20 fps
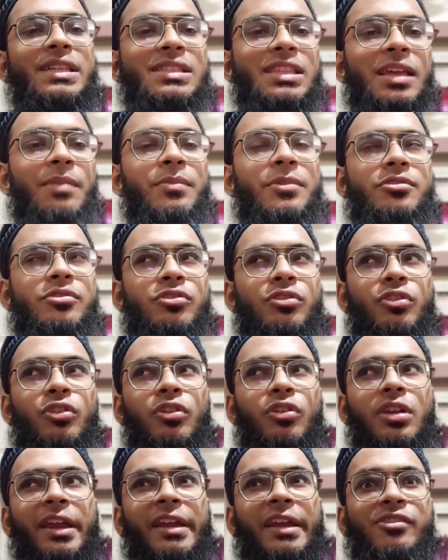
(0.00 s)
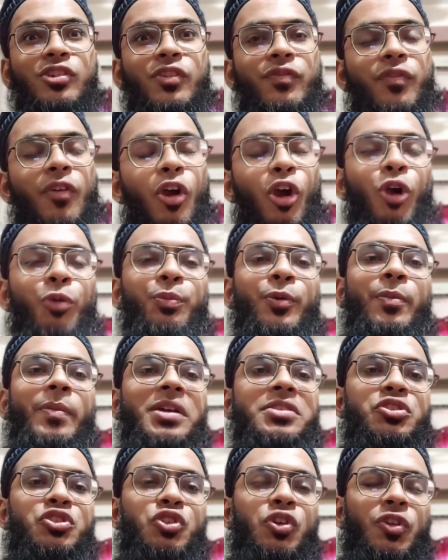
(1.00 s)
ইসলামের জন্য কাইন্ড অফ
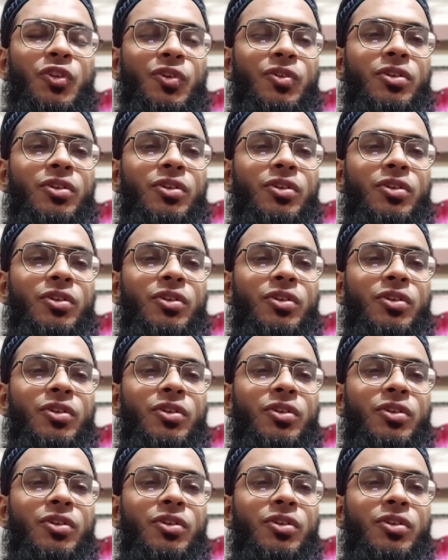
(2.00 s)
অপমানজনক